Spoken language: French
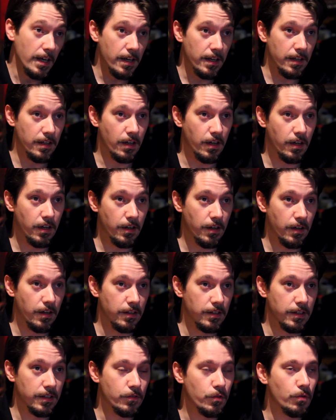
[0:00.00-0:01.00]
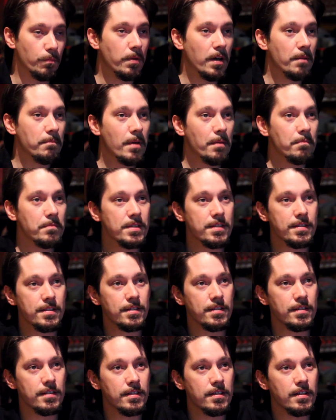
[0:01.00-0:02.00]
Et euh, les combats, même
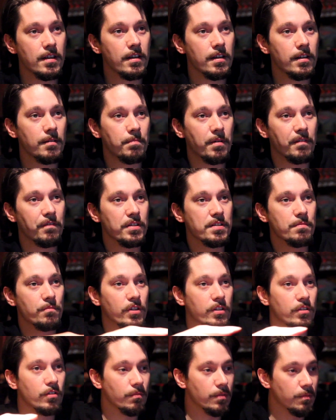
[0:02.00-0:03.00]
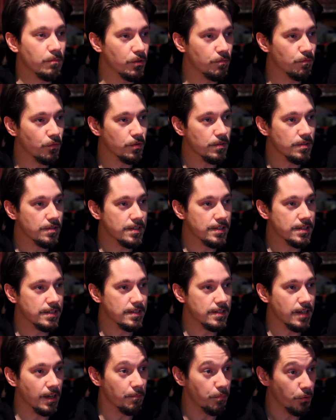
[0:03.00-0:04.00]
s'il n'y a pas forcément énormément de monde,
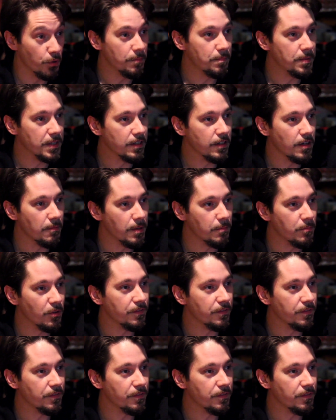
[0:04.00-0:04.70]
c'est un peu épique quand même.